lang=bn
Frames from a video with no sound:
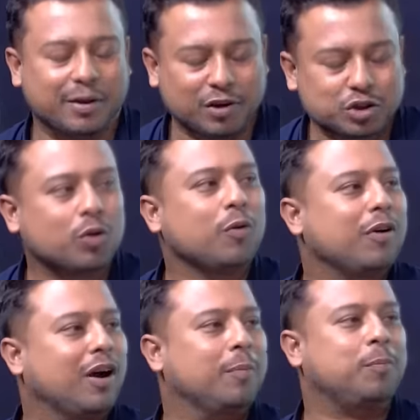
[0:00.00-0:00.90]
দেবাংশু
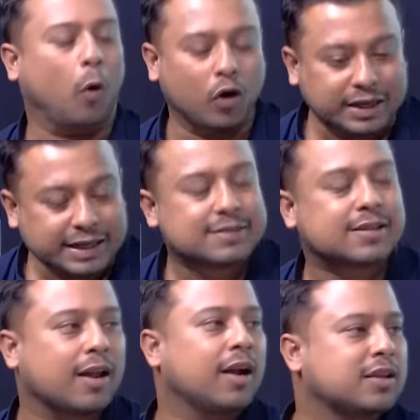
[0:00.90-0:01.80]
পলিটিক্স
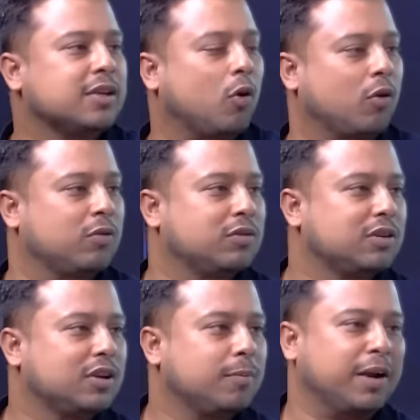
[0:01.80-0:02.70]
ছাড়া আর কি করো
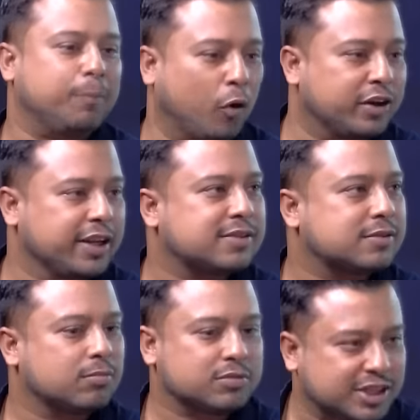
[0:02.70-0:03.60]
মানে পলিটিক্স
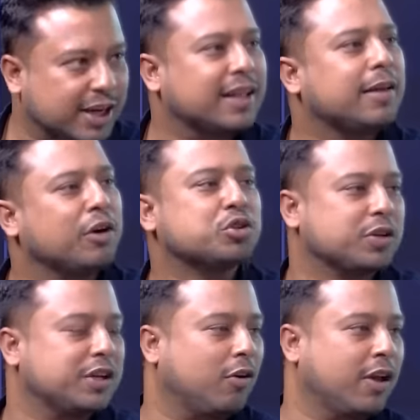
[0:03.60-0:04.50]
ছেড়ে দেবাংশু
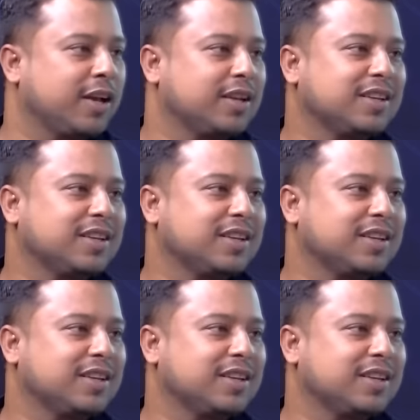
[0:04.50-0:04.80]
কি করে